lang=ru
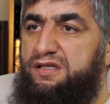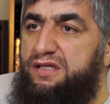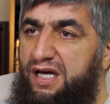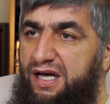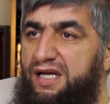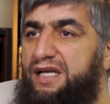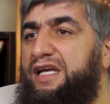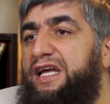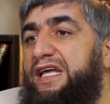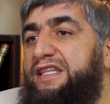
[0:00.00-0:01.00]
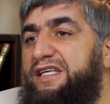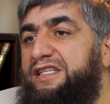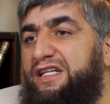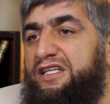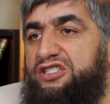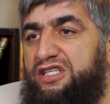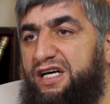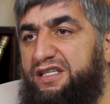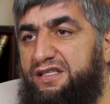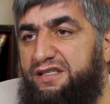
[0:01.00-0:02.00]
да, иди делай
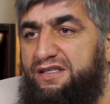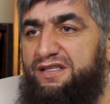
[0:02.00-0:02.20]
джихад.